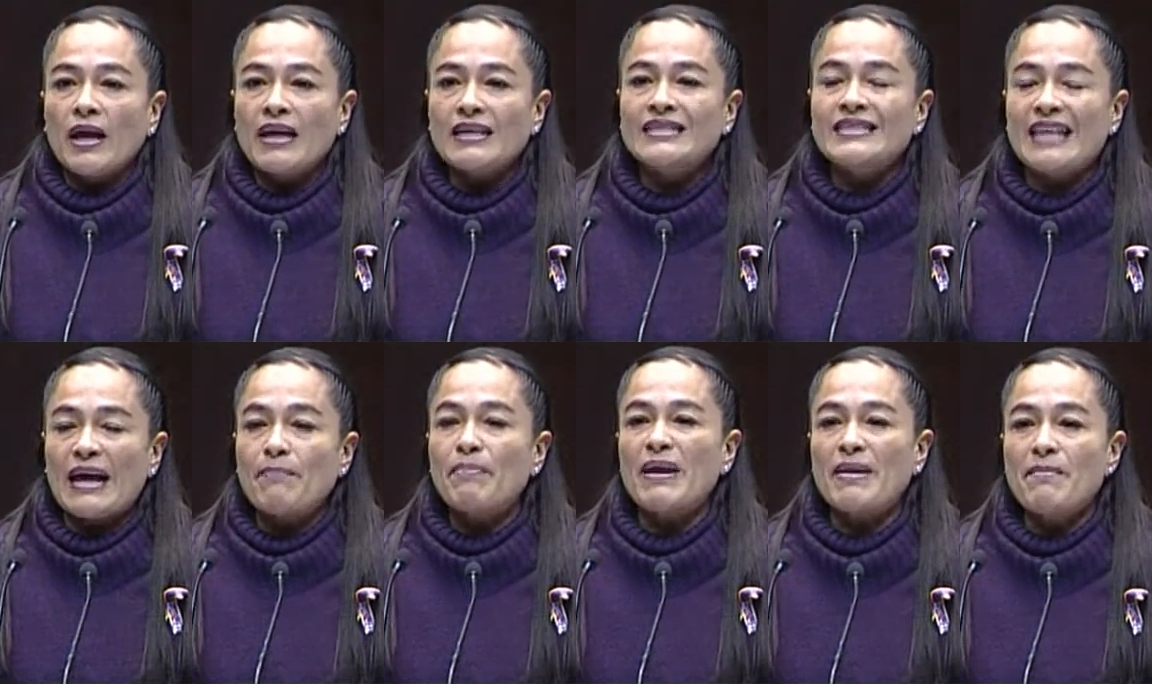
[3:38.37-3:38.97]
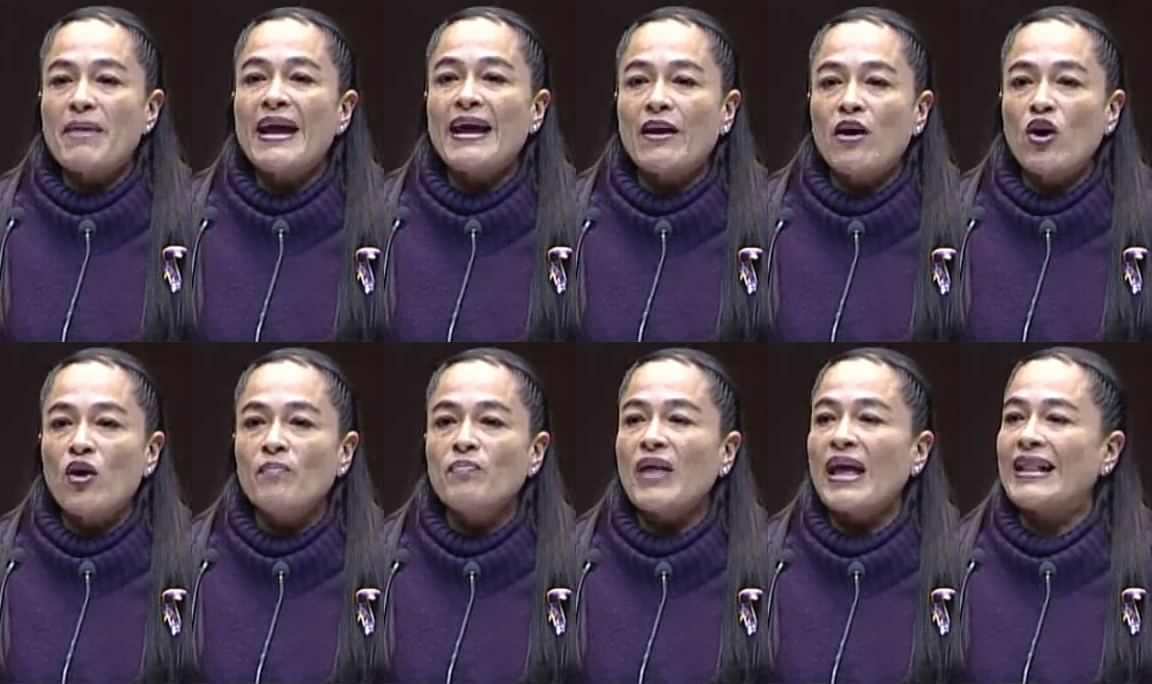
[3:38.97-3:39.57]
está
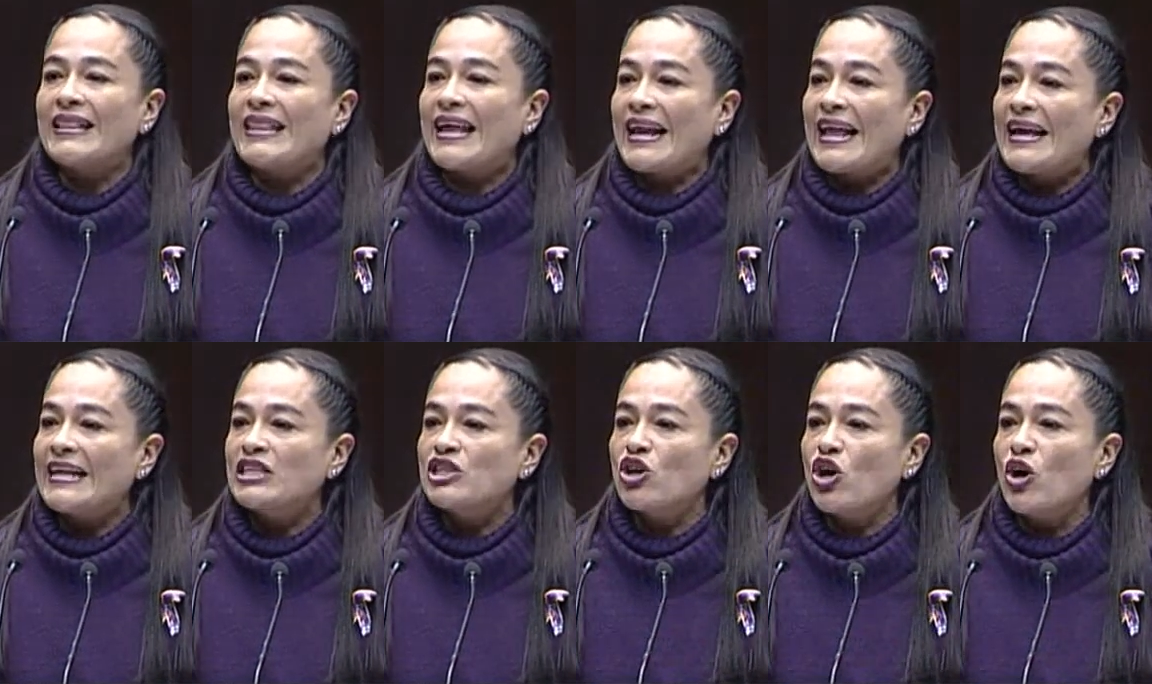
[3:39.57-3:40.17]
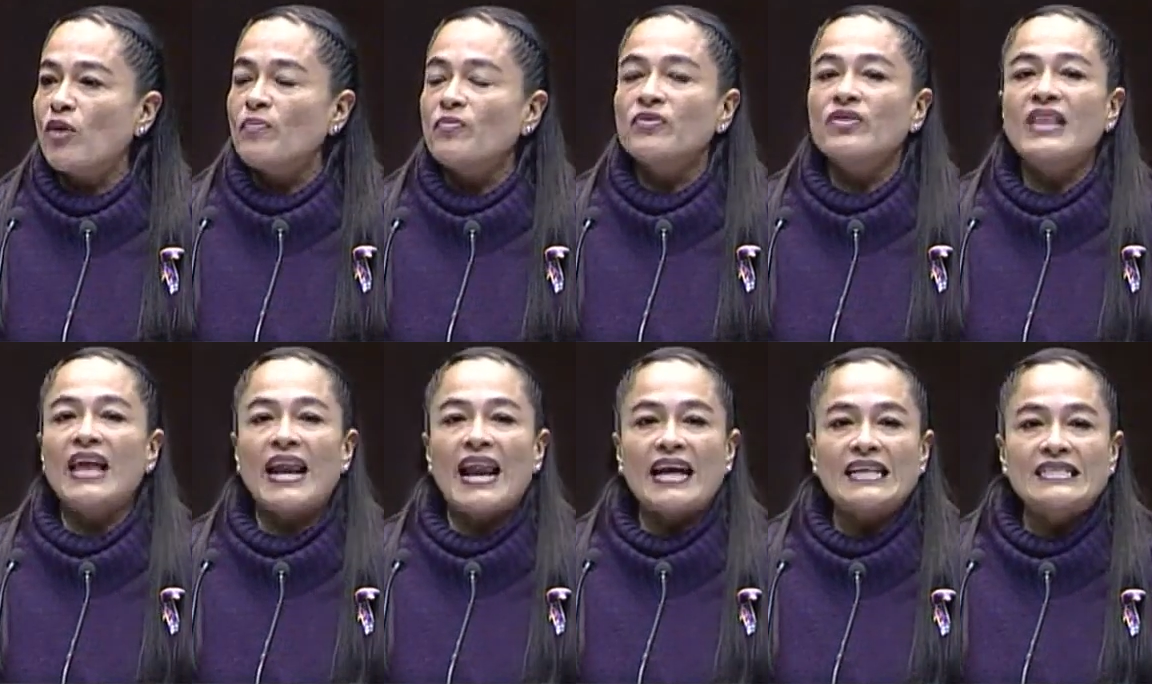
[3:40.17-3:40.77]
primero el derecho
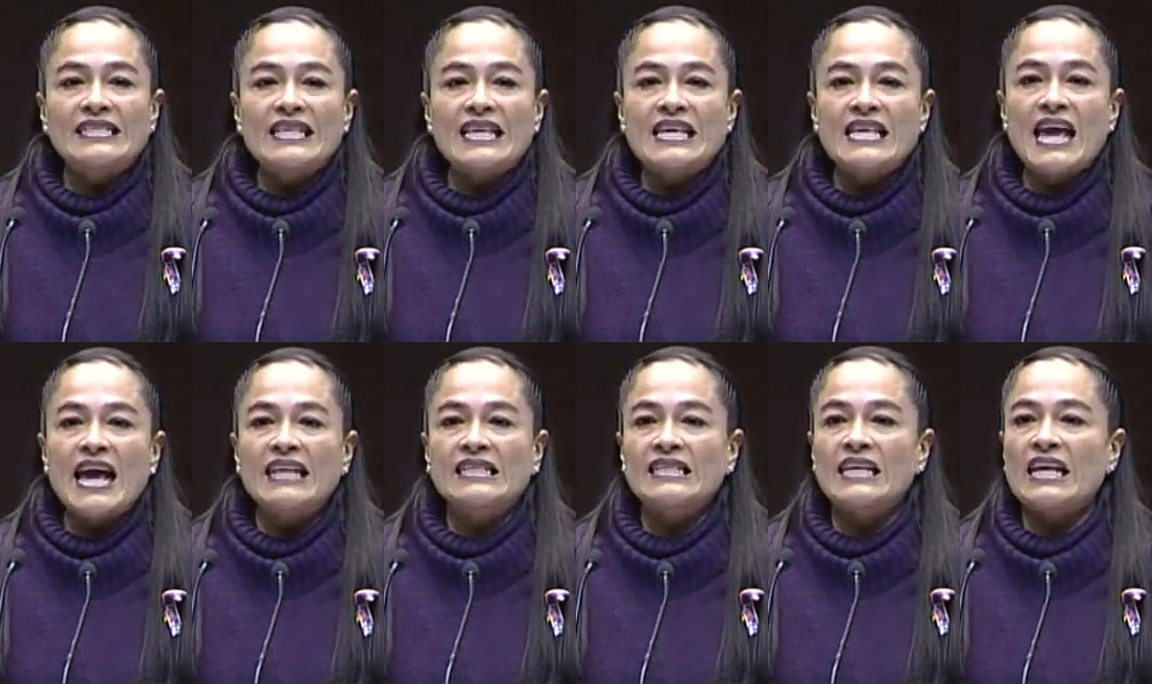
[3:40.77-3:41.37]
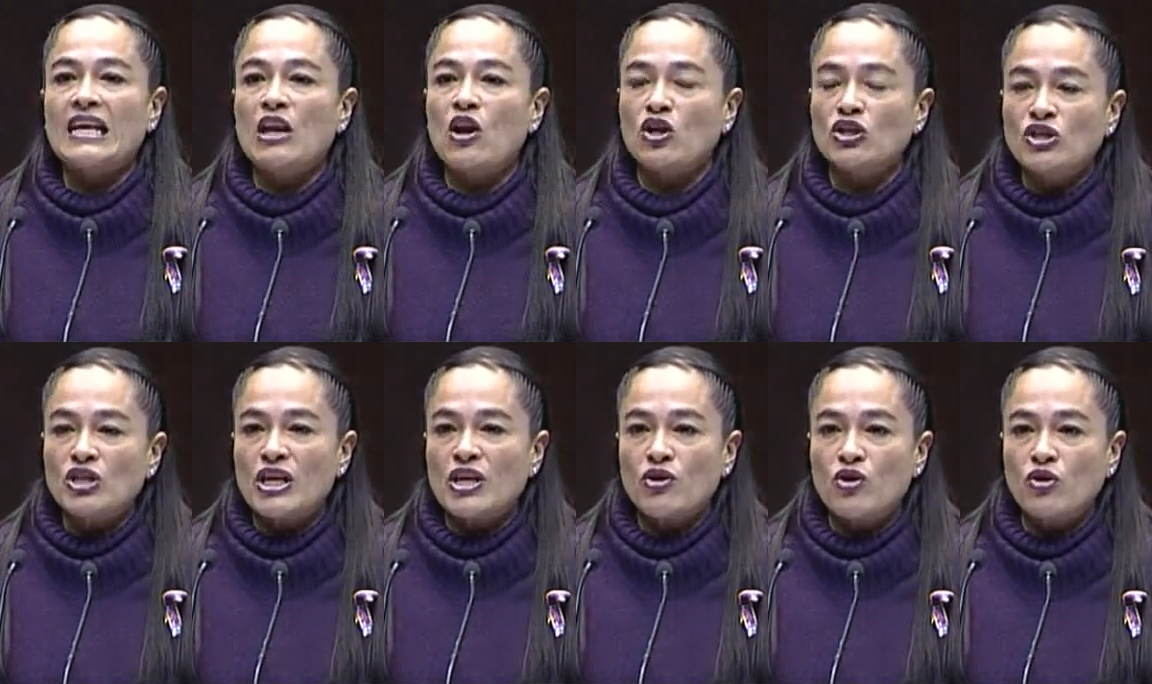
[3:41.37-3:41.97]
de las niñas y
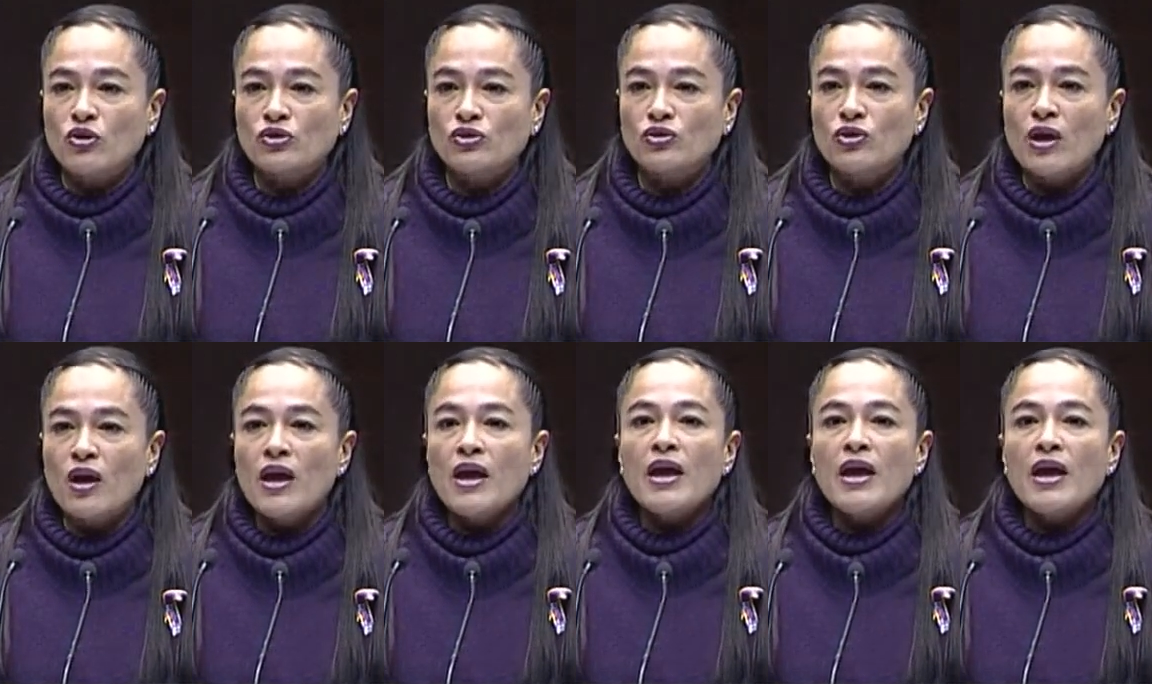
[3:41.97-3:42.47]
los niños